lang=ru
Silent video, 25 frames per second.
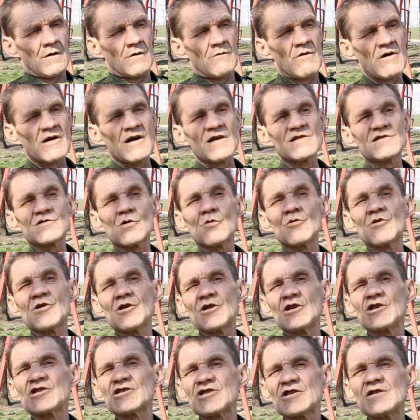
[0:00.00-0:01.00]
в
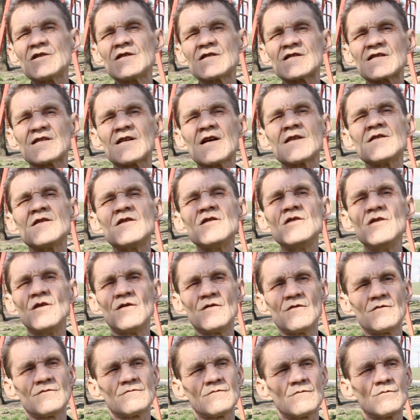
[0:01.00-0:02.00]
оконцовке решили
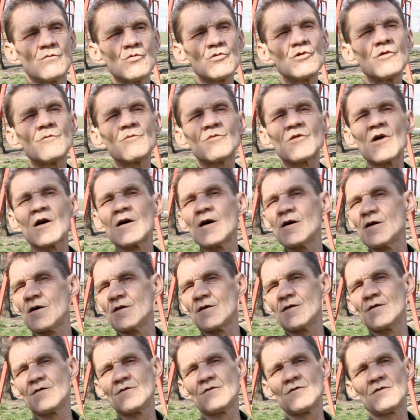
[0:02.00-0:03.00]
сходить, будем так
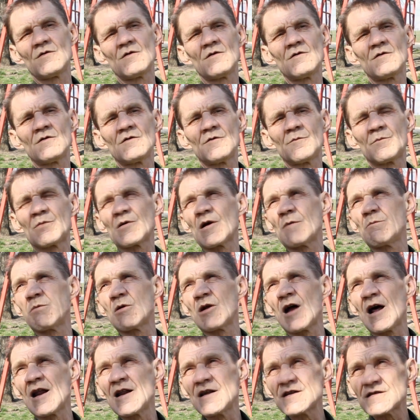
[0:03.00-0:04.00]
говорить,
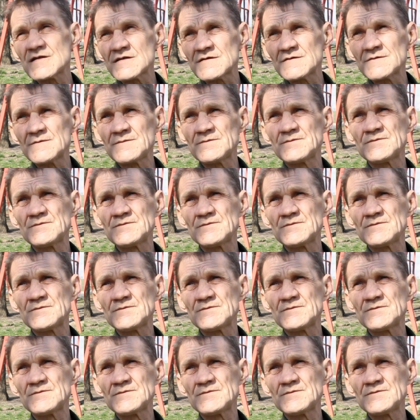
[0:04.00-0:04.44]
пробрались